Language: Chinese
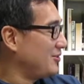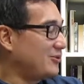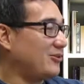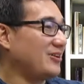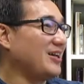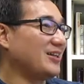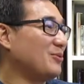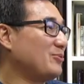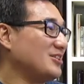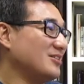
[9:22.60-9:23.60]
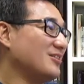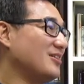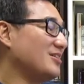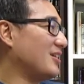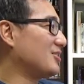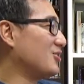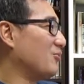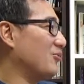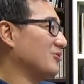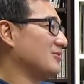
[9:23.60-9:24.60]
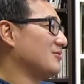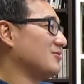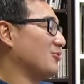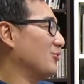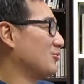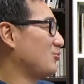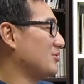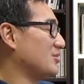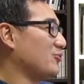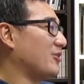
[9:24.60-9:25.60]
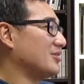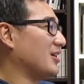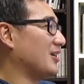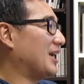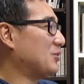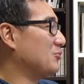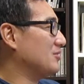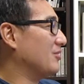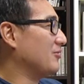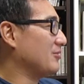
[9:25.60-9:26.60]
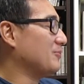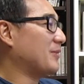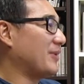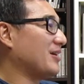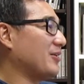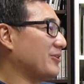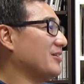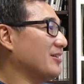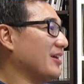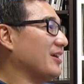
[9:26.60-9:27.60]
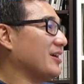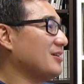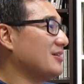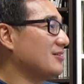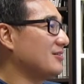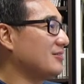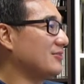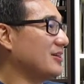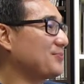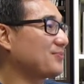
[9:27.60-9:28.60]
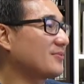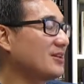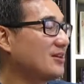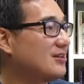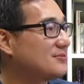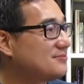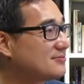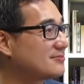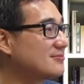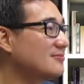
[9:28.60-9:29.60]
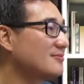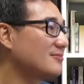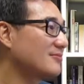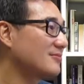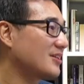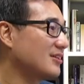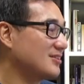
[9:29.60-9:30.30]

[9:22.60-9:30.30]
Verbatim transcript: 哦，累到不行，而且那时候我我肚子不好，常常拉肚子，然后妈妈应该会更累啊。哦。对。这要捞心捞命，哎、啊